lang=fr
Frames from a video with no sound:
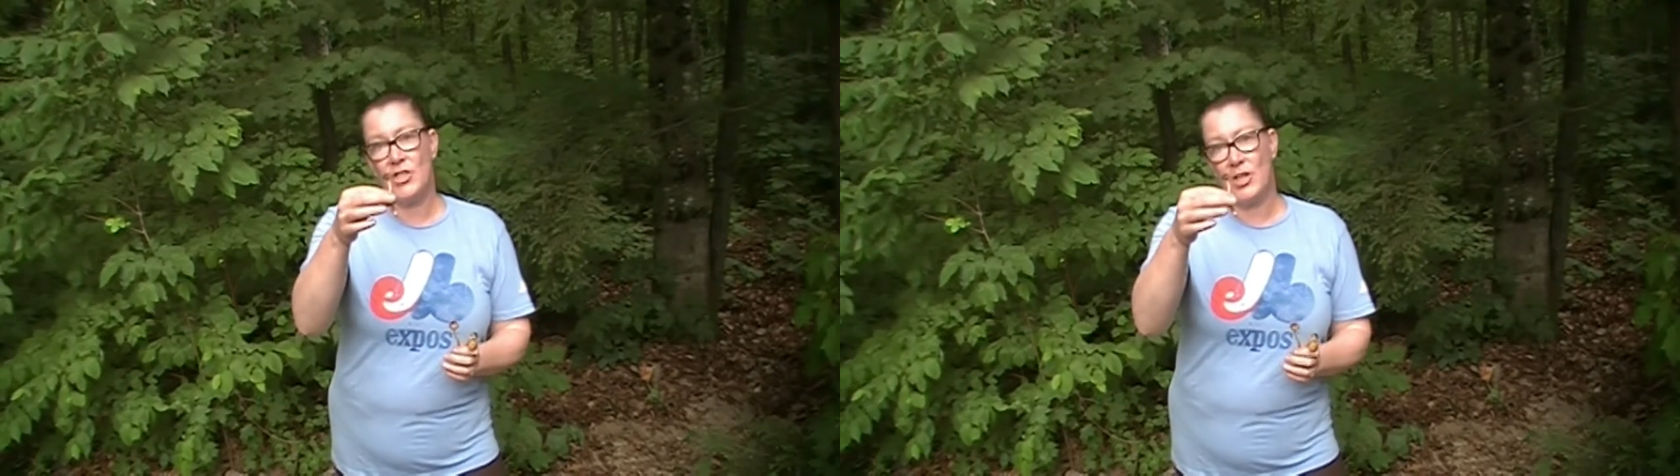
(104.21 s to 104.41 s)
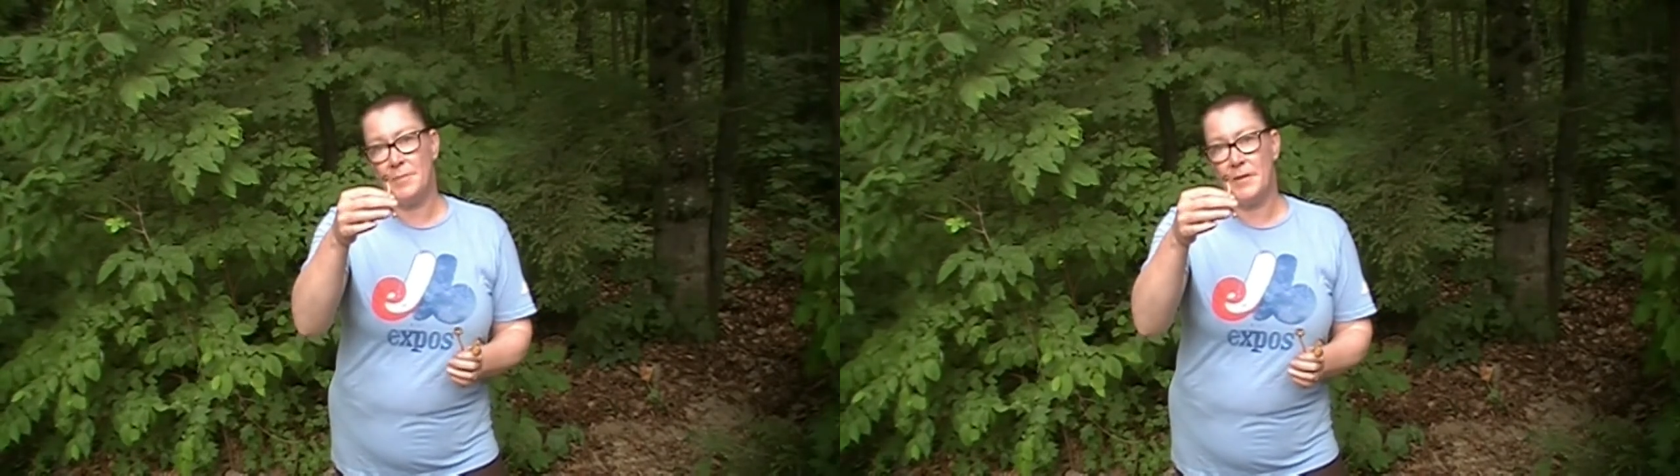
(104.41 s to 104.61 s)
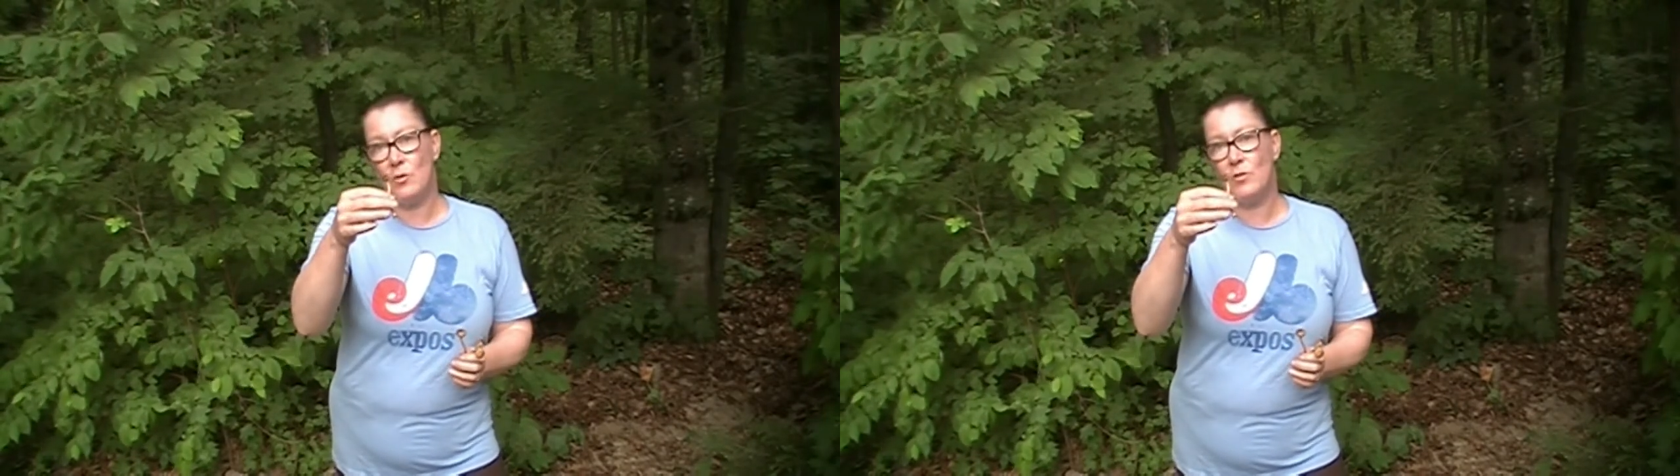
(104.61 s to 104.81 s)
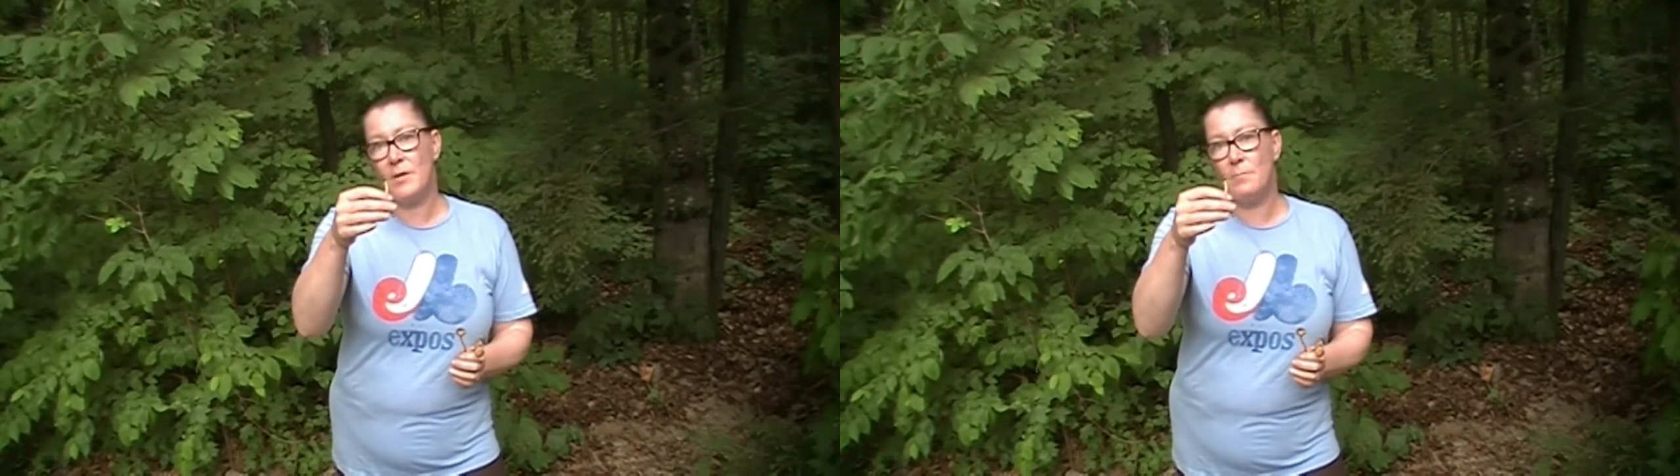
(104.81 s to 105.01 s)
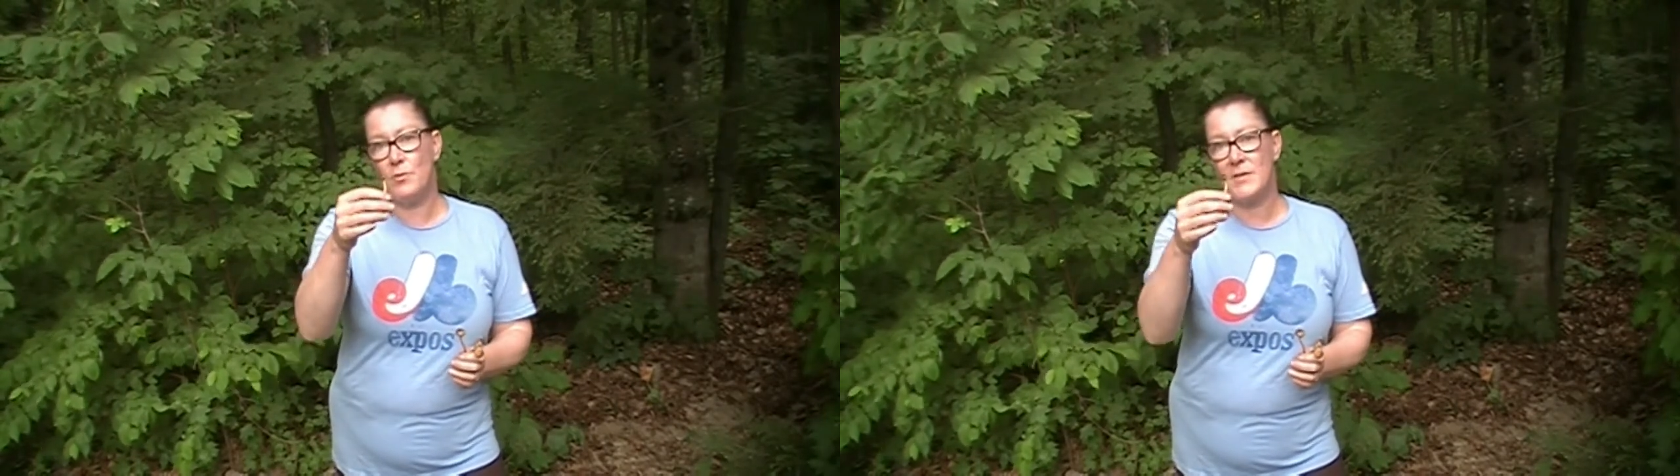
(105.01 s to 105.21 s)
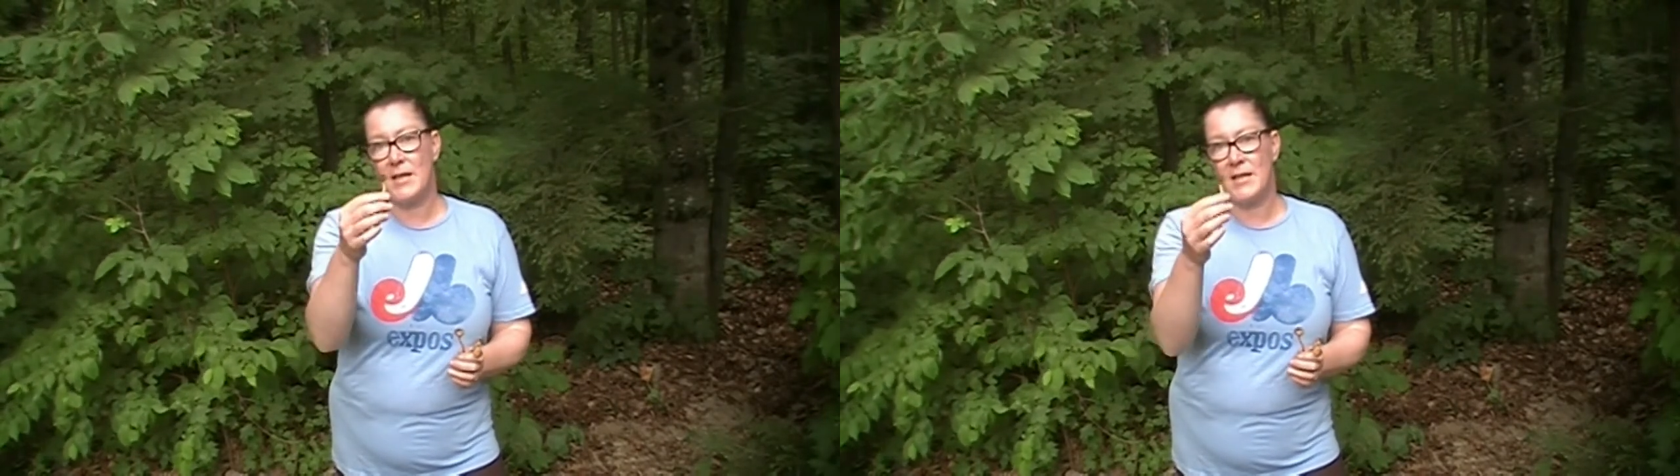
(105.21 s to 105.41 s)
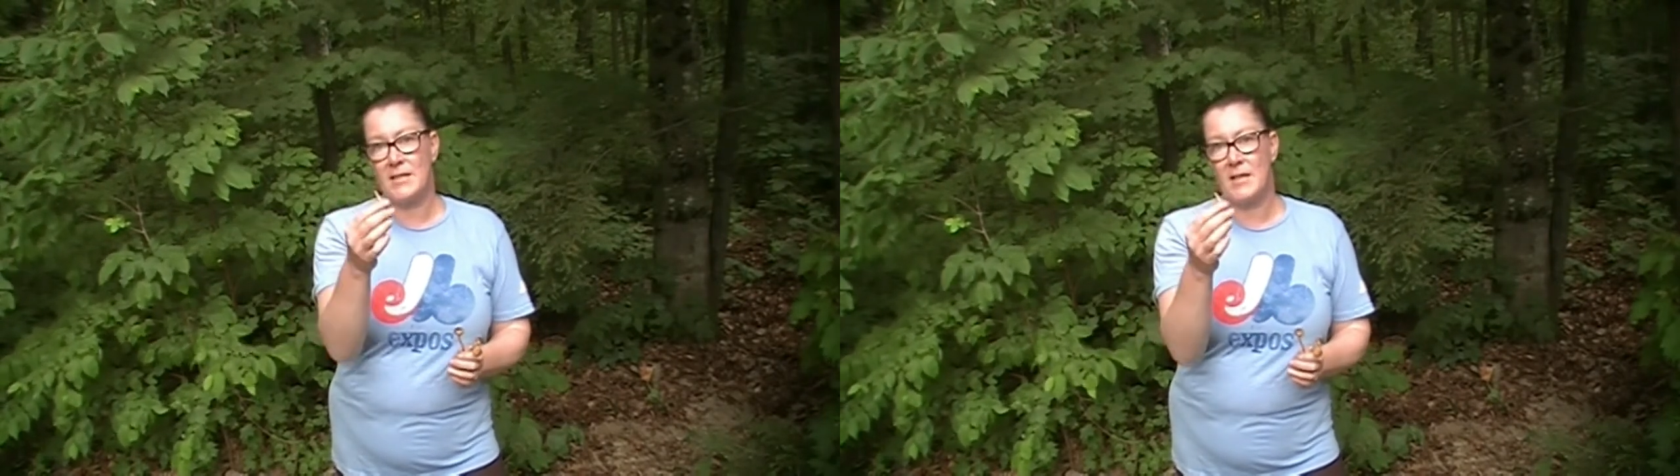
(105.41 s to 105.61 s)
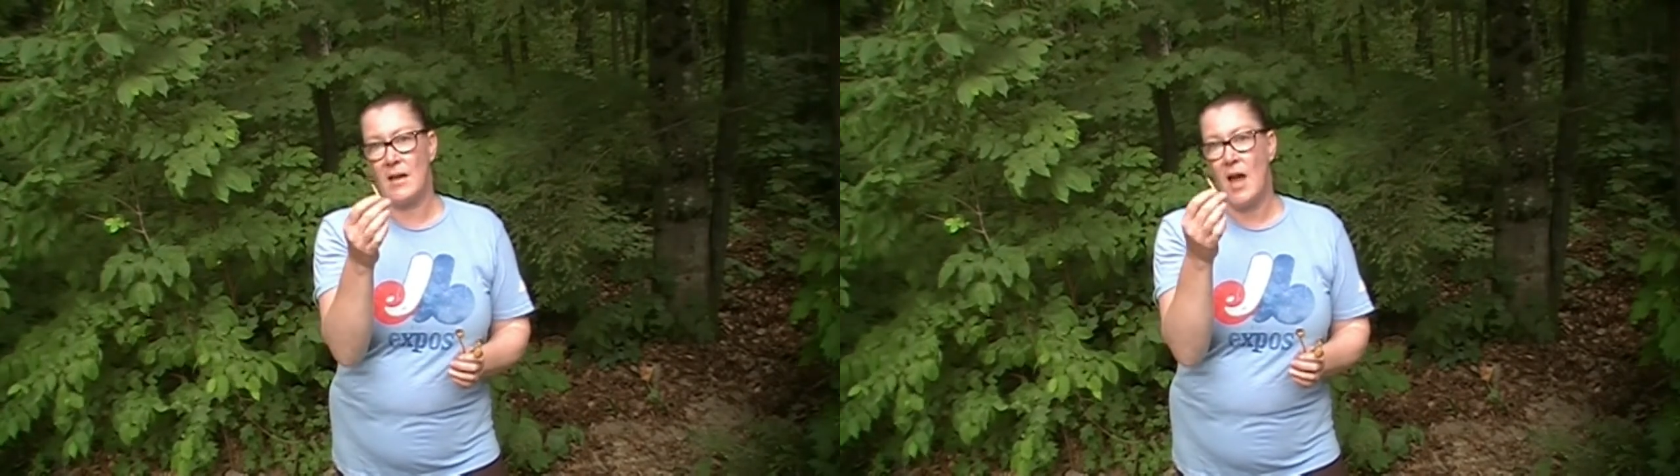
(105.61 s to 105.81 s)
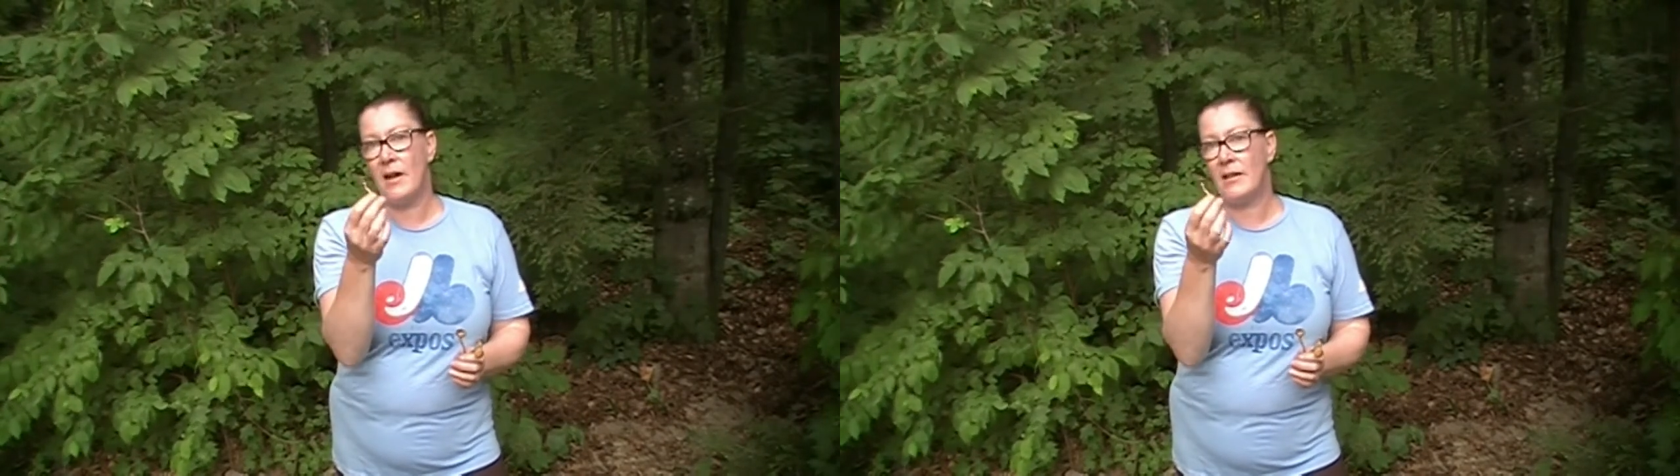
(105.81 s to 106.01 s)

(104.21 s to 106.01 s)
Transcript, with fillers: champignons qui poussent à l'extérieur